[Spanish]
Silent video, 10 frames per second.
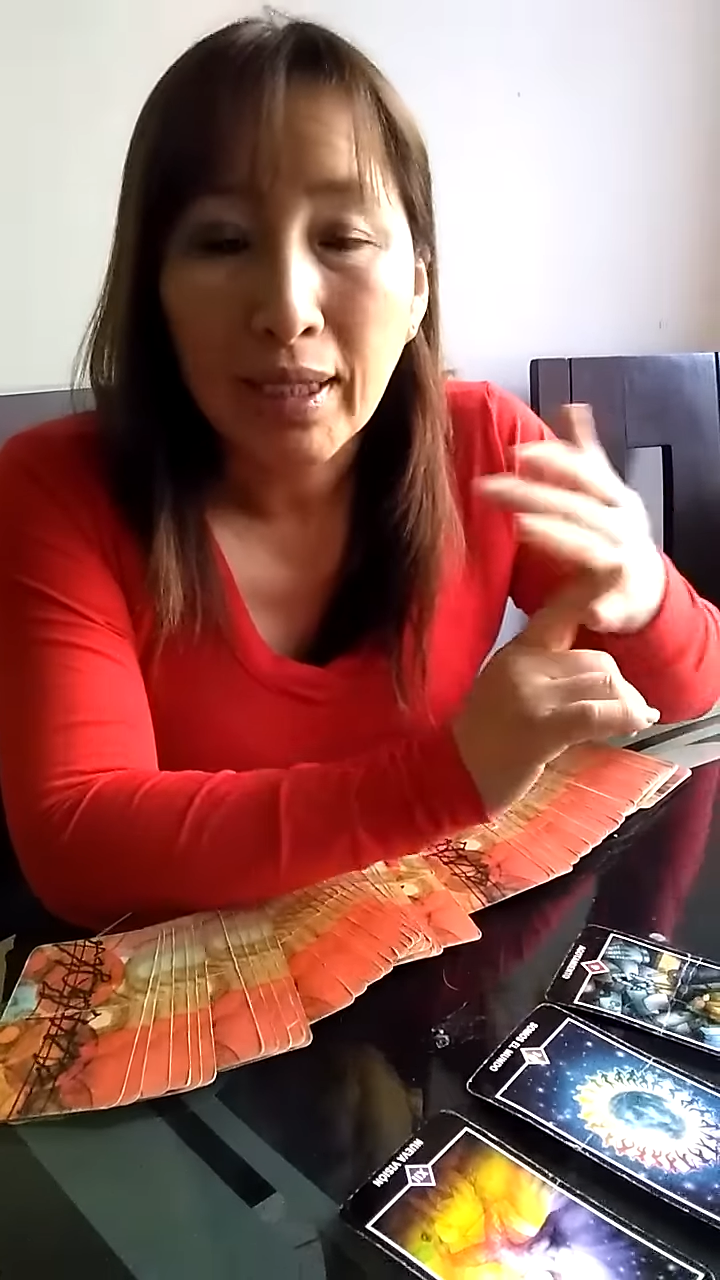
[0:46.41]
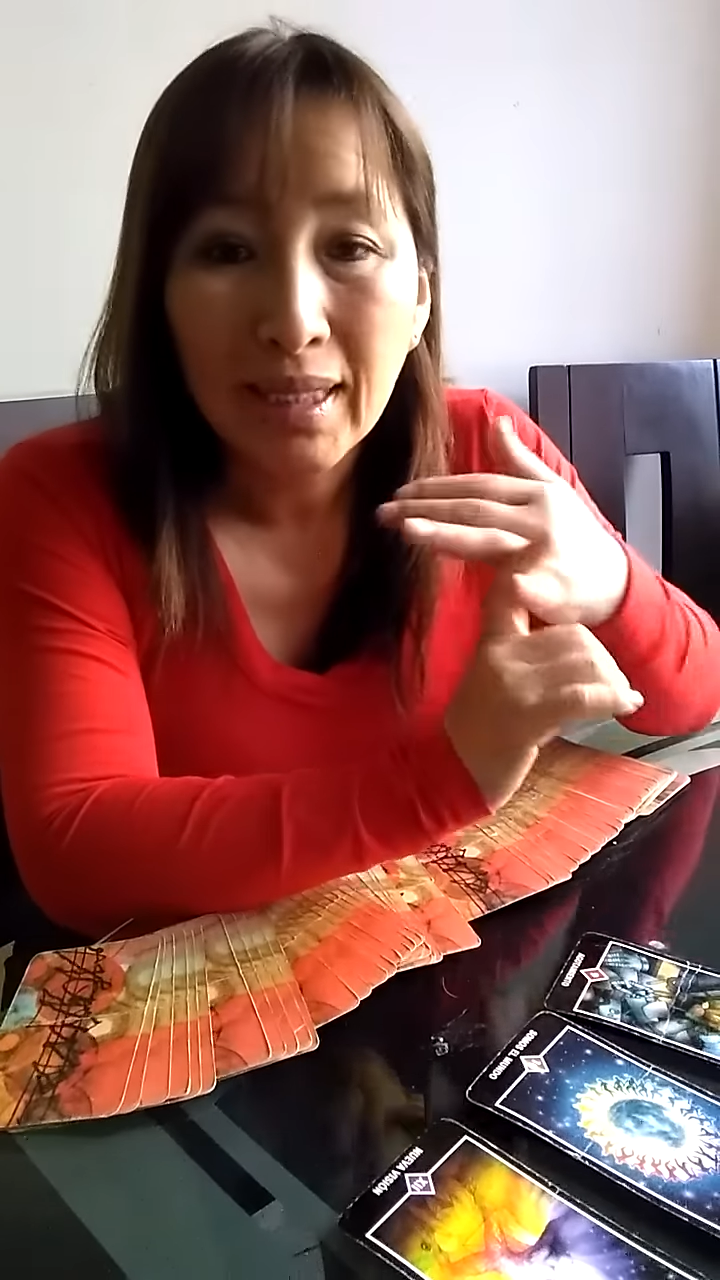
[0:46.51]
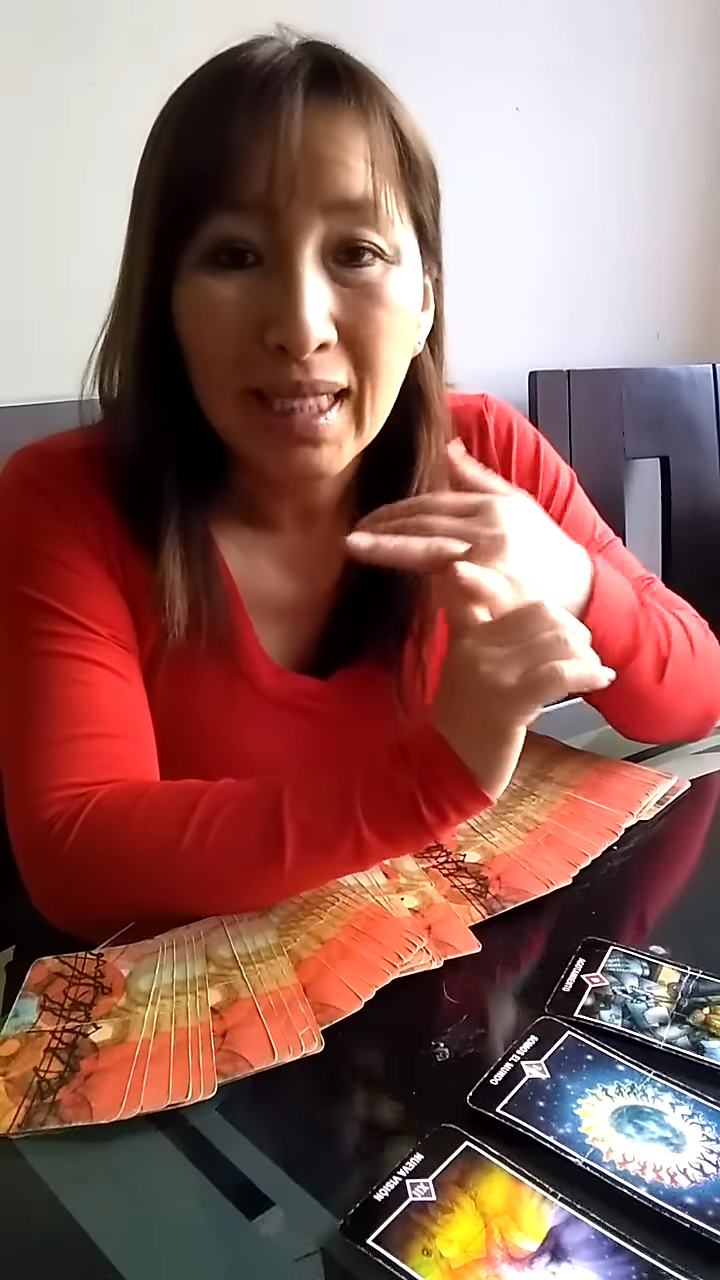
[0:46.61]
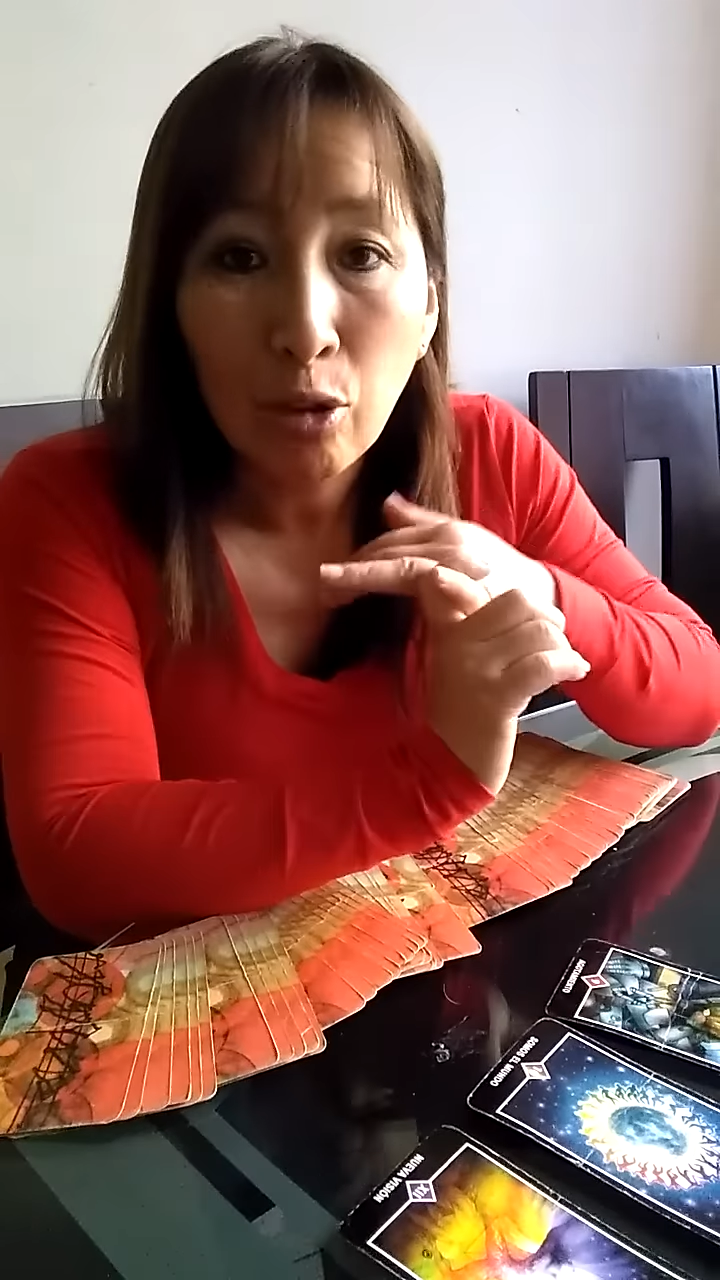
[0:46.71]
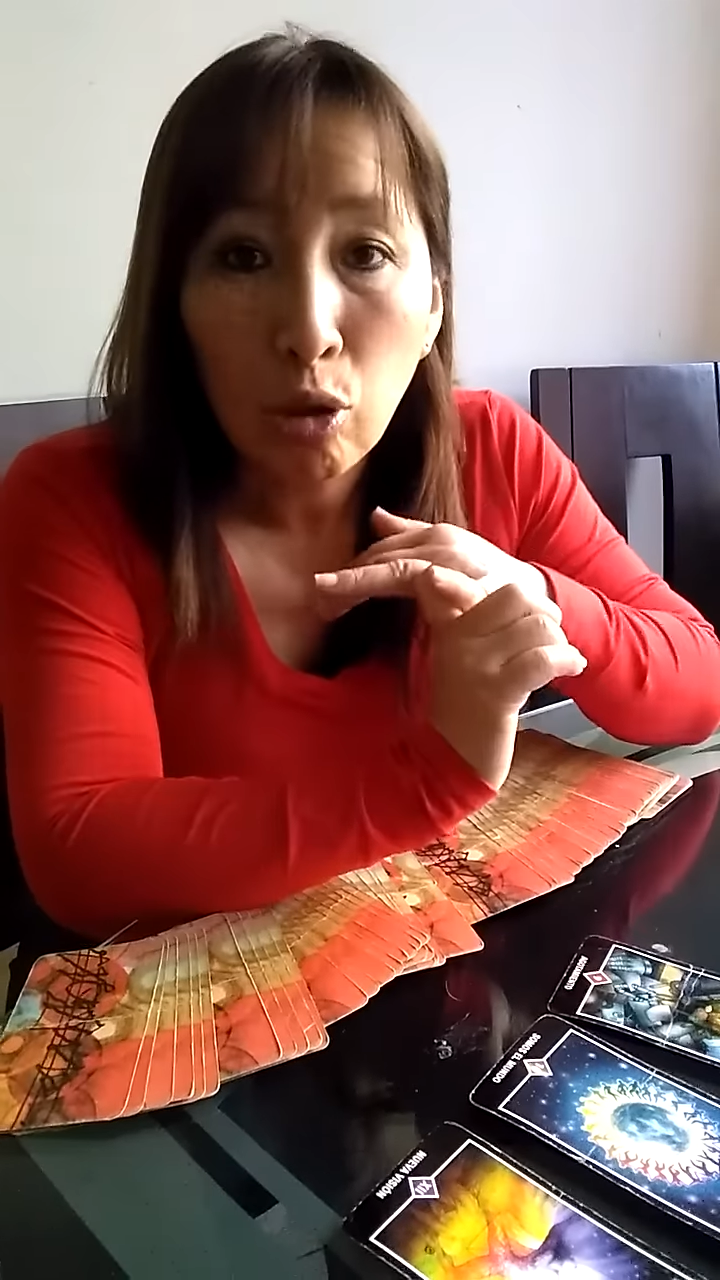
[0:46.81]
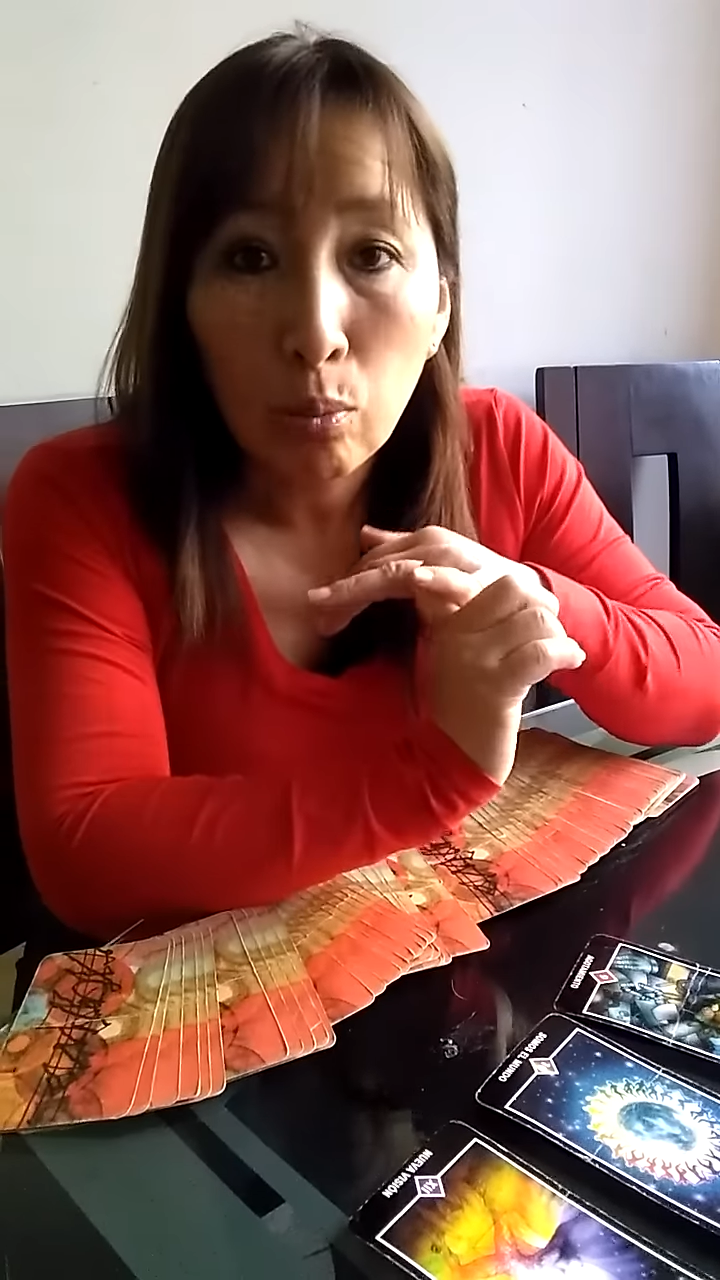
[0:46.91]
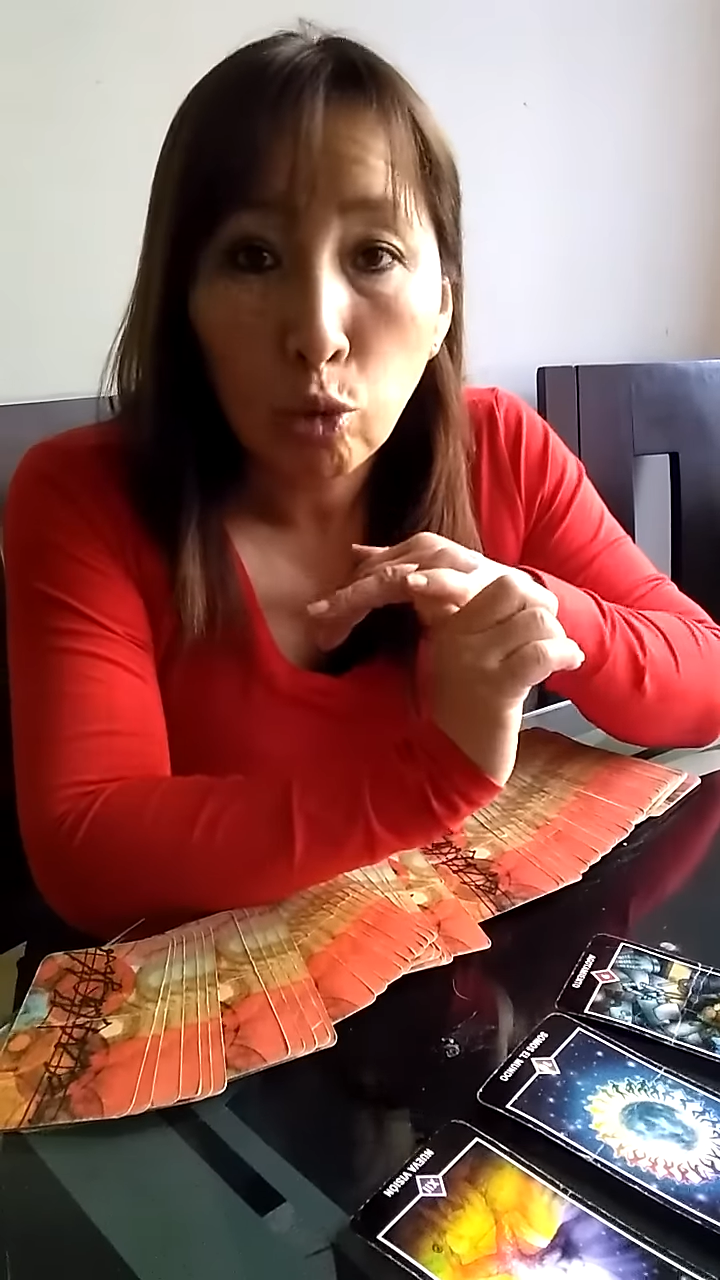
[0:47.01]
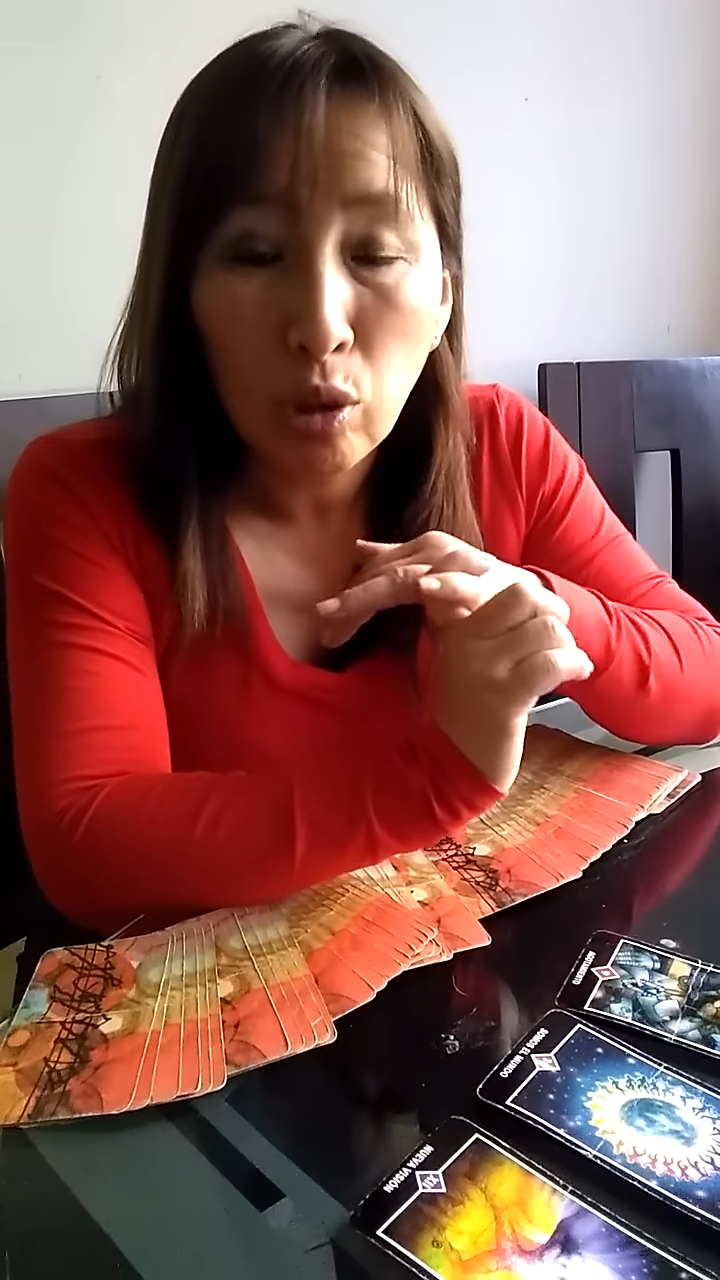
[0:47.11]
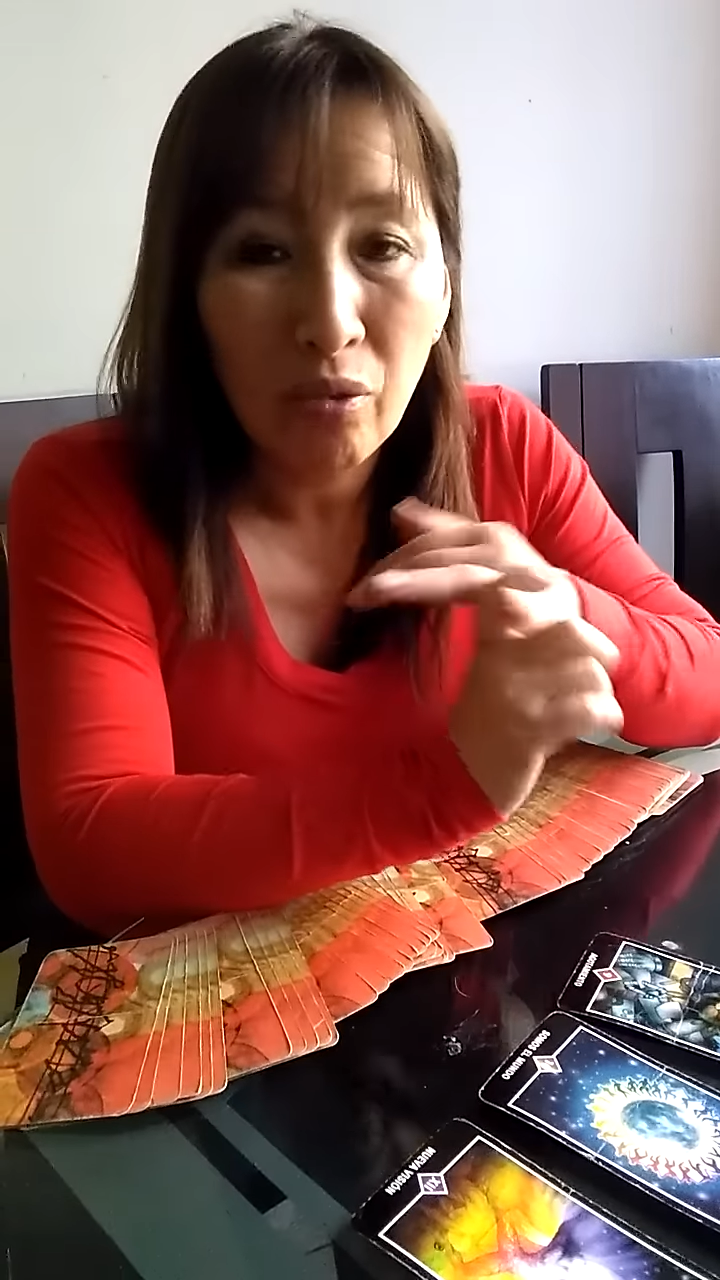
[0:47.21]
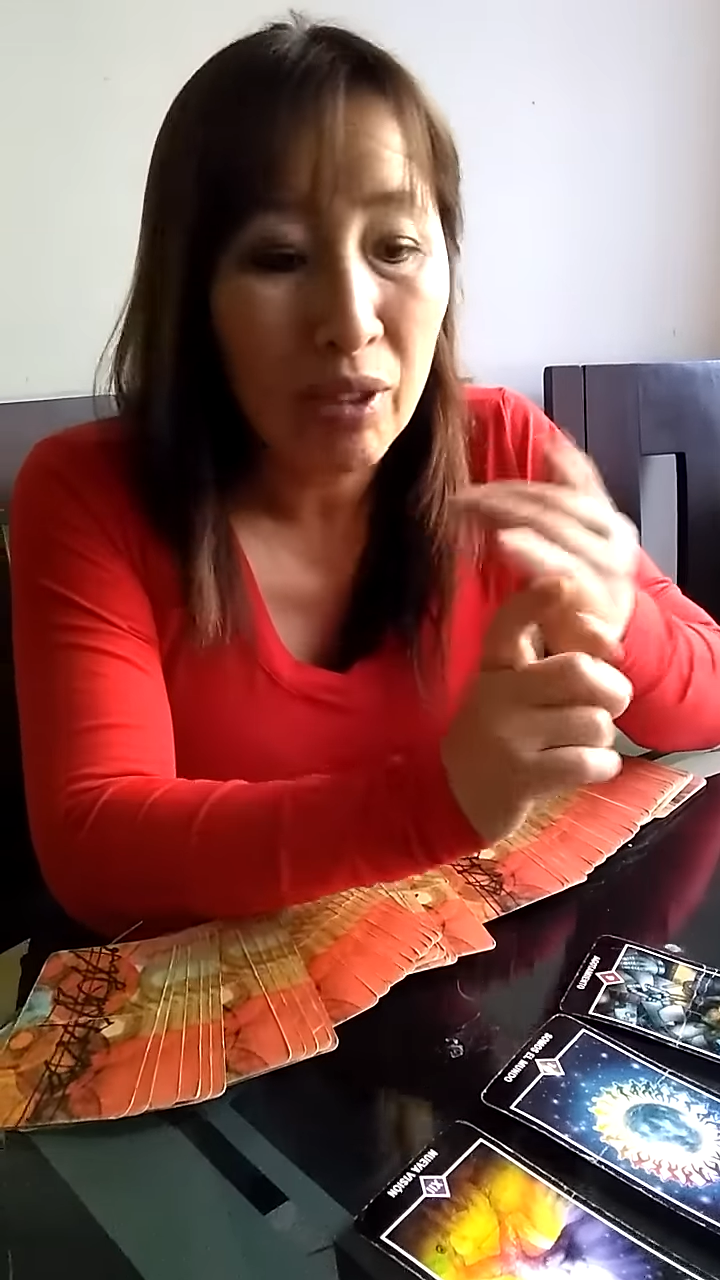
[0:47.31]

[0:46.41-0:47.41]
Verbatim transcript: Estás dándole mucho